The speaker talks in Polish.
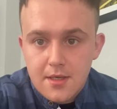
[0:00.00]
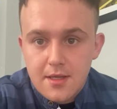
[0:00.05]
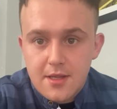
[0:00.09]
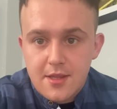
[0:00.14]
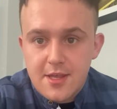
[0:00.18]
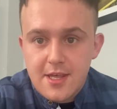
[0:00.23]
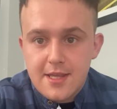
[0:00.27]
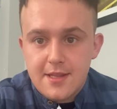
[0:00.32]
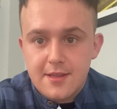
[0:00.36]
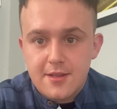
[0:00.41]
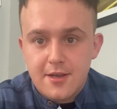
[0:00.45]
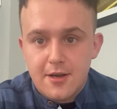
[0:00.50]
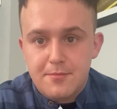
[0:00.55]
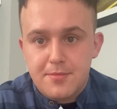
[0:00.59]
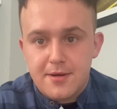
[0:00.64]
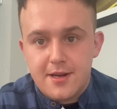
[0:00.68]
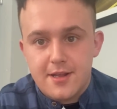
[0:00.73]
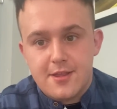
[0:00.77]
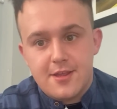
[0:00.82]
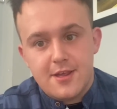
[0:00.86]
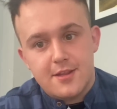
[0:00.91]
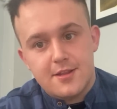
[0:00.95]
Dzień
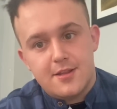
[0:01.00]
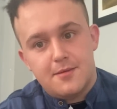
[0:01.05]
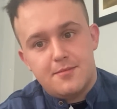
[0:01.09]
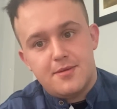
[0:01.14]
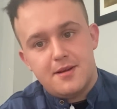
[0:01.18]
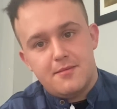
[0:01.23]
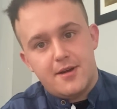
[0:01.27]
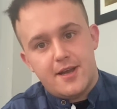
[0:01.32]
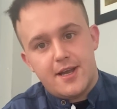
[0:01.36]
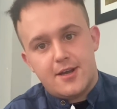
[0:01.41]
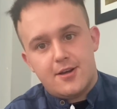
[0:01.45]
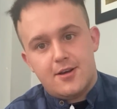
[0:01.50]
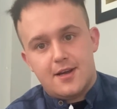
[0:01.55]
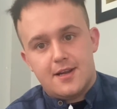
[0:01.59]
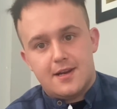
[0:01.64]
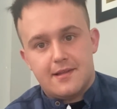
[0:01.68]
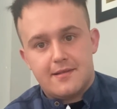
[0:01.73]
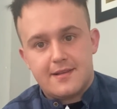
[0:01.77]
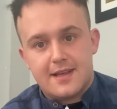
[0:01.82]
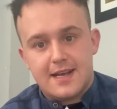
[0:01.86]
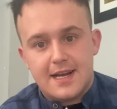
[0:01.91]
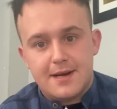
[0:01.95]
dobry, dzień dobry moje
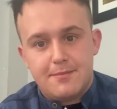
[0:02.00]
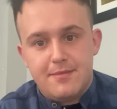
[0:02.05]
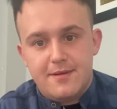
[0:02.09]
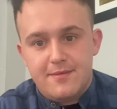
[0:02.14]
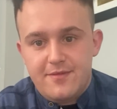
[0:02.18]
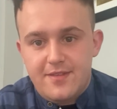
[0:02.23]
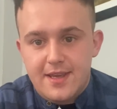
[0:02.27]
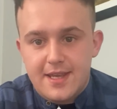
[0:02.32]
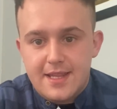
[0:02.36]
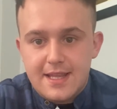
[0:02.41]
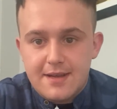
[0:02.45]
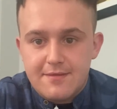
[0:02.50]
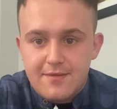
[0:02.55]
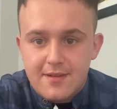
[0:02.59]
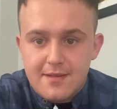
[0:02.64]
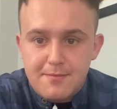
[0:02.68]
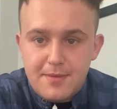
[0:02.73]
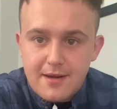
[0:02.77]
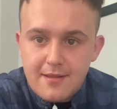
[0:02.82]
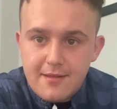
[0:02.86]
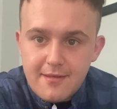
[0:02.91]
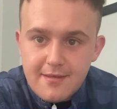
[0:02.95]
kochane skarby. Witam Was
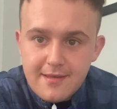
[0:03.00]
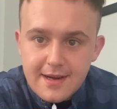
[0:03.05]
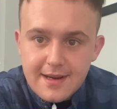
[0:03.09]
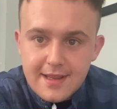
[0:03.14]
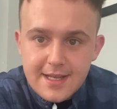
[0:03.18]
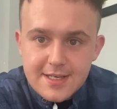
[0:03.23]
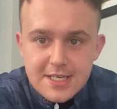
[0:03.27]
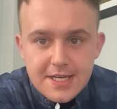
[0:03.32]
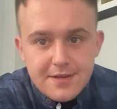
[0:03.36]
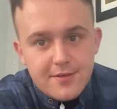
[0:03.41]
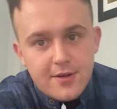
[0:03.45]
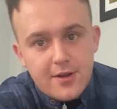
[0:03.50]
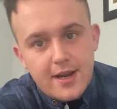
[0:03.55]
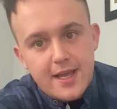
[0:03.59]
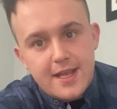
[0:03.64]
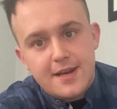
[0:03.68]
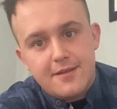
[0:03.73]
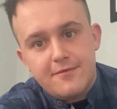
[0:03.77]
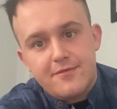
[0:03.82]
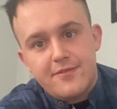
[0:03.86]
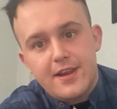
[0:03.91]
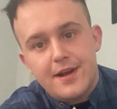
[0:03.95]
bardzo serdecznie w
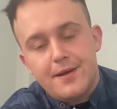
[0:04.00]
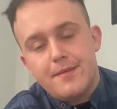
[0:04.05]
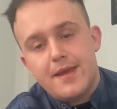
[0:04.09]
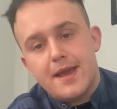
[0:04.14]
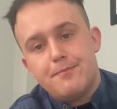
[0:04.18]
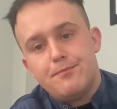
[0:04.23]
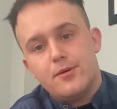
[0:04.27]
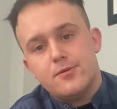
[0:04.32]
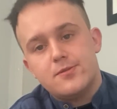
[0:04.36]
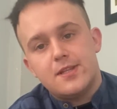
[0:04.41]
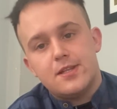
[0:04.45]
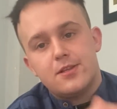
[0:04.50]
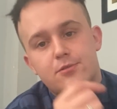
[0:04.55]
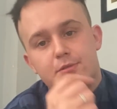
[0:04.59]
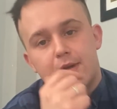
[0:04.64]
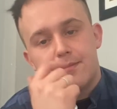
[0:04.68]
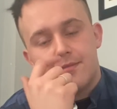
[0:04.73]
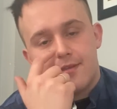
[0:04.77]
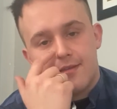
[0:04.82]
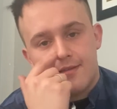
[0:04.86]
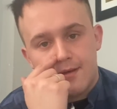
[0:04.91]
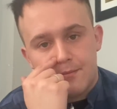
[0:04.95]
kolejnym filmie pod
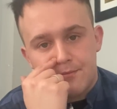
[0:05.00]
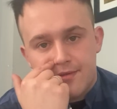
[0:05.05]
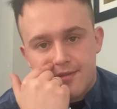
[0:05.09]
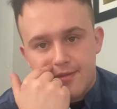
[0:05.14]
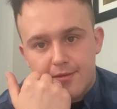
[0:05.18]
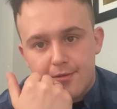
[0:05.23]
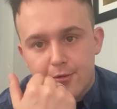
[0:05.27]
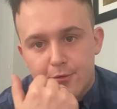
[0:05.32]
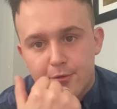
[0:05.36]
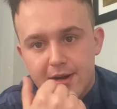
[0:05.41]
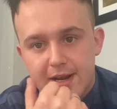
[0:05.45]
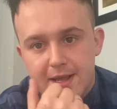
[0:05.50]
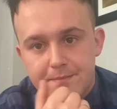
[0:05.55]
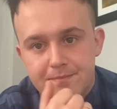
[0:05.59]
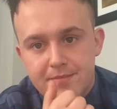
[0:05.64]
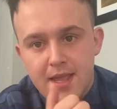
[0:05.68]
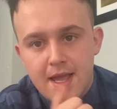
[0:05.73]
tytułem Co za bzdury.